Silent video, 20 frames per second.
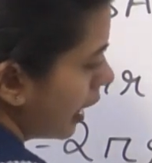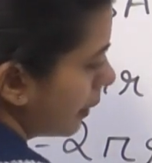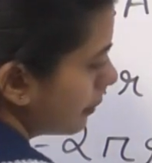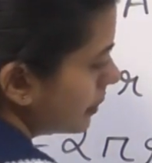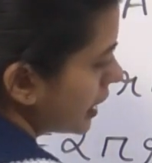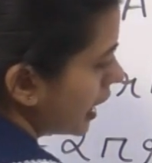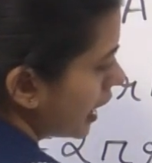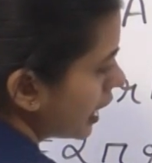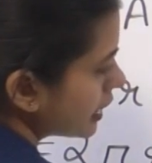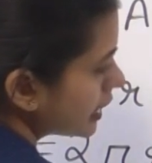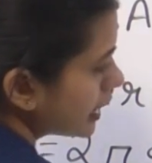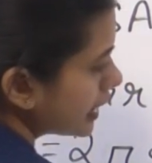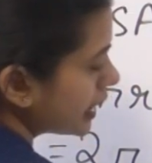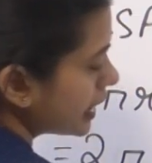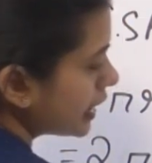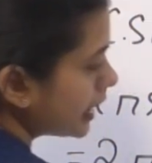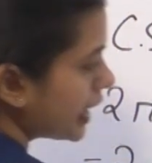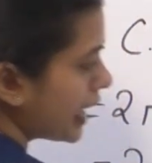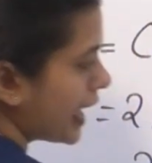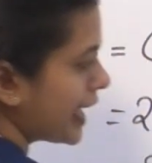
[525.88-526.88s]
अब यहाँ
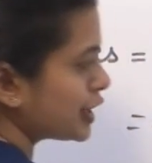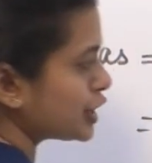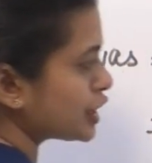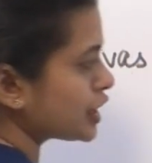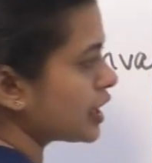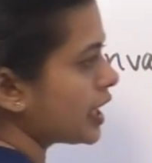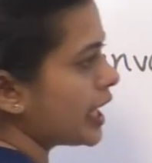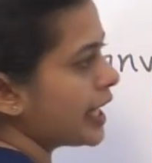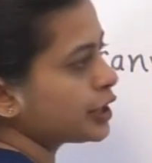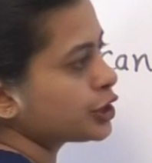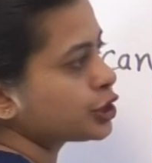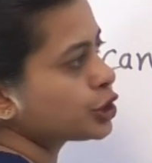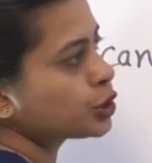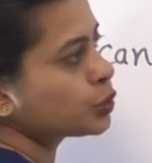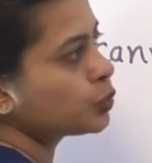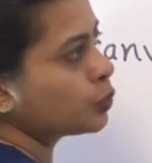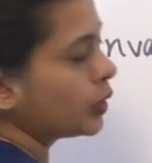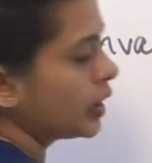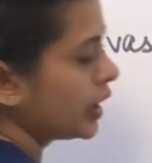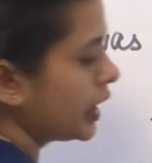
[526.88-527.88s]
देखिए h का
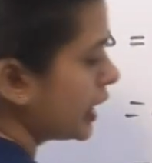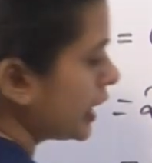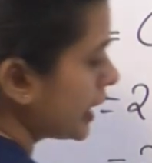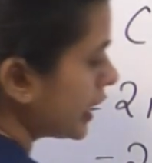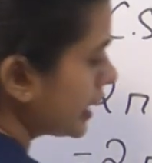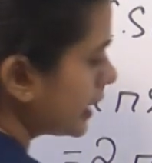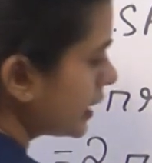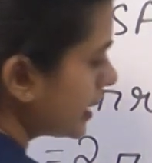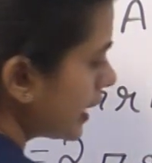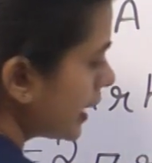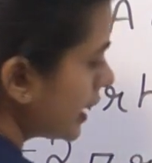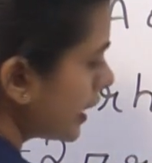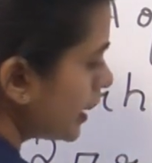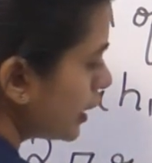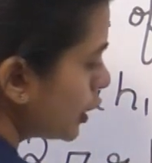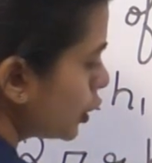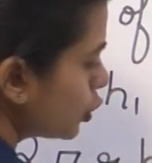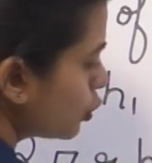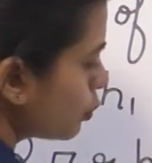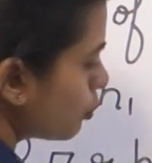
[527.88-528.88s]
h2 कितना है
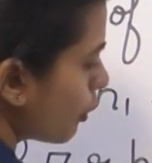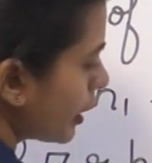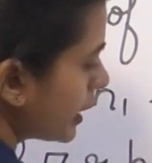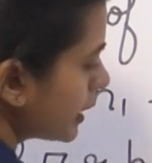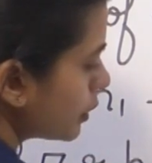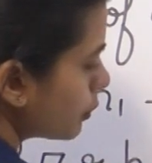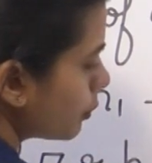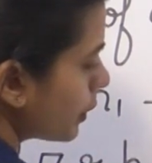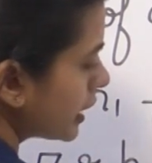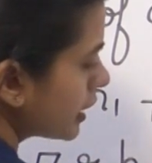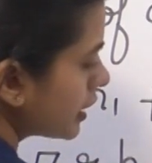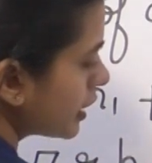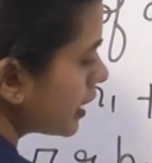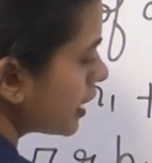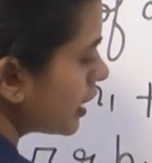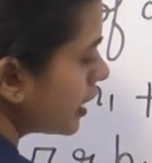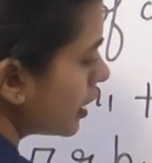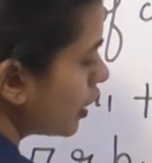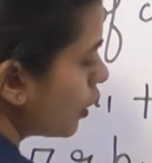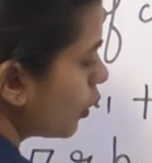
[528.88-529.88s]
2.1
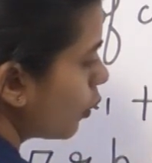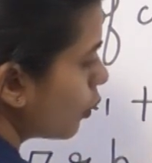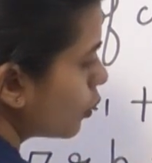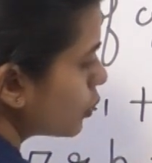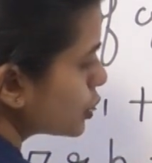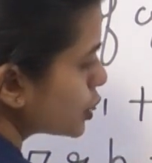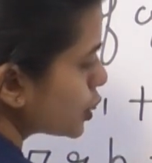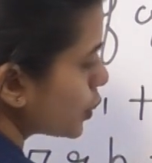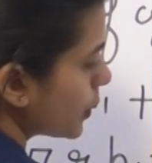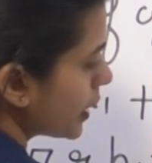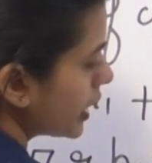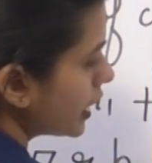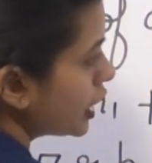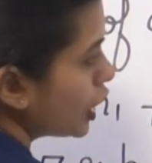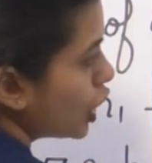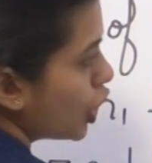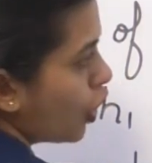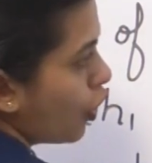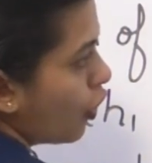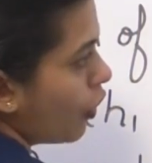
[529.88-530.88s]
का होल स्क्वायर
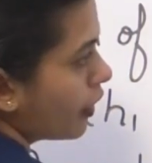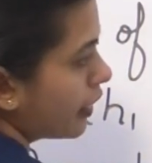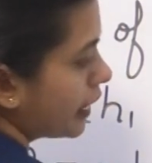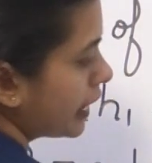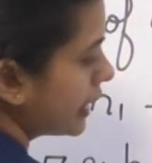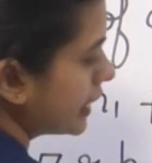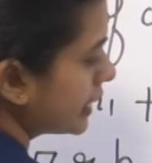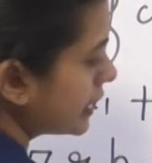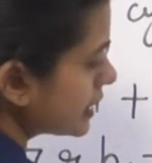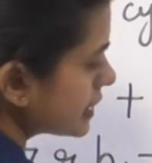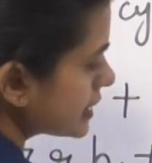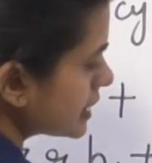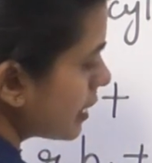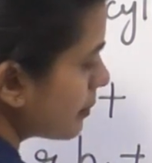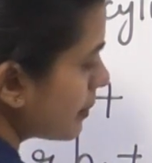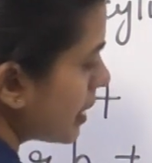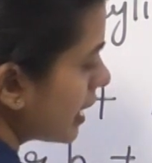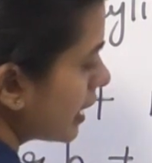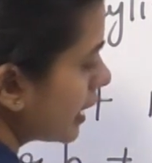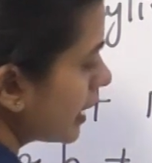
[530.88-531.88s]
और रेडियस
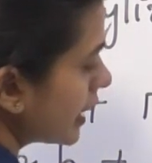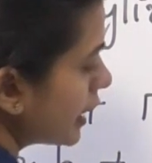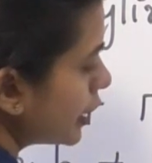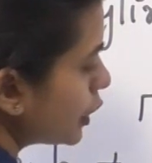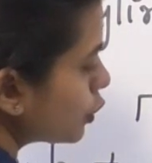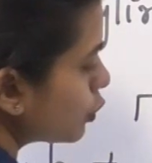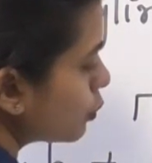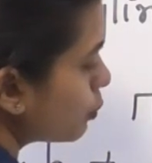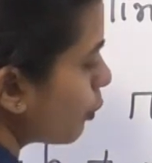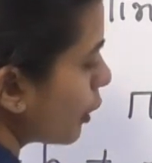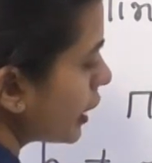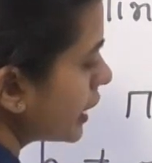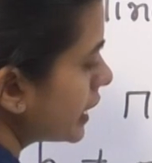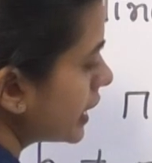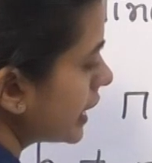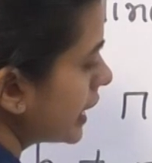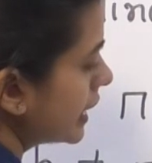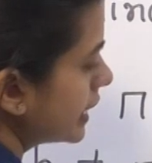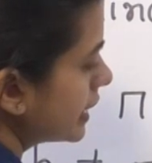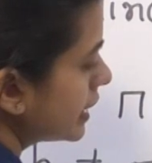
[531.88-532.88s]
हमारा है
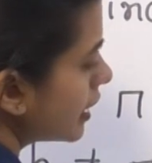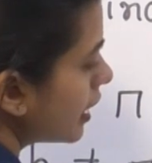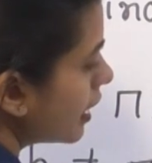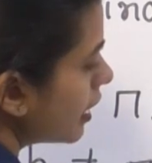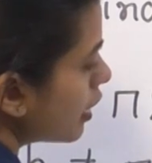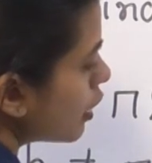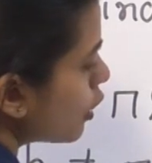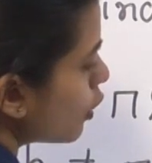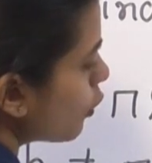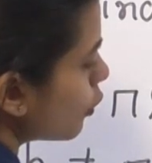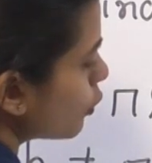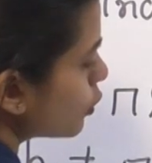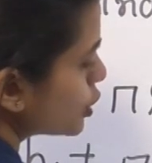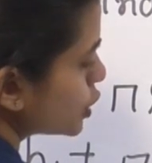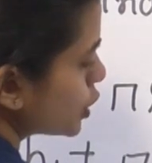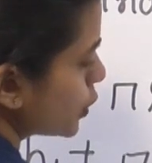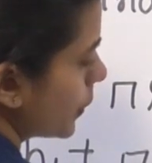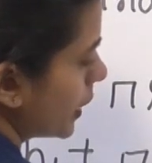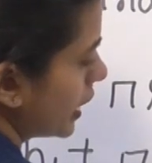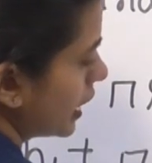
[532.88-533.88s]
2.8 का होल
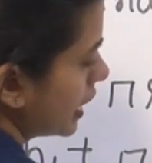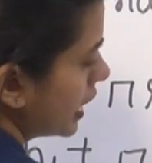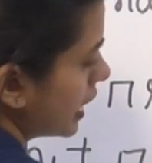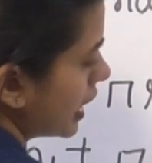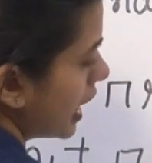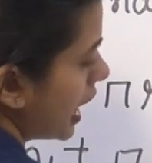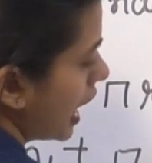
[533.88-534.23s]
स्क्वायर